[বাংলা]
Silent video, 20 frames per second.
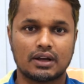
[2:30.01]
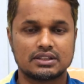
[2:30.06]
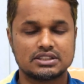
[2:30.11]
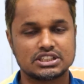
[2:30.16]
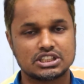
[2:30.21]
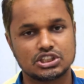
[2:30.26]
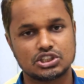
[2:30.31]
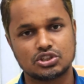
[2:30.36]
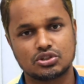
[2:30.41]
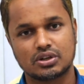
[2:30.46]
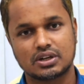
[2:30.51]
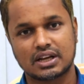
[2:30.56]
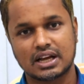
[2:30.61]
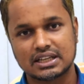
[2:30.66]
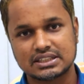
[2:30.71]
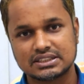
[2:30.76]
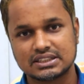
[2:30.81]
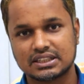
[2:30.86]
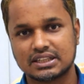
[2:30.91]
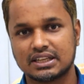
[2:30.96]
চিকিৎসকের
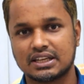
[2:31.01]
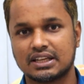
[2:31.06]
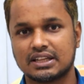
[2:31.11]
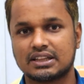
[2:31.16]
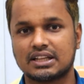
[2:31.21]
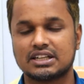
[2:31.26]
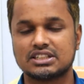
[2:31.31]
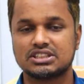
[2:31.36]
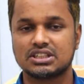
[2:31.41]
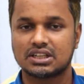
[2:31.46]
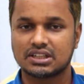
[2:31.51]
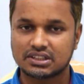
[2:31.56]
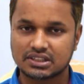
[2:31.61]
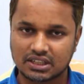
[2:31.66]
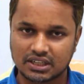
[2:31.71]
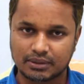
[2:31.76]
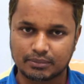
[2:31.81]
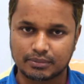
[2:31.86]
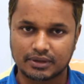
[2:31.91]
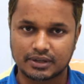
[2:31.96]
কাছে গিয়ে তার চিকিৎসা
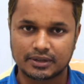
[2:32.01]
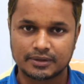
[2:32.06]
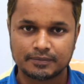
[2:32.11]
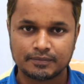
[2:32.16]
নেবেন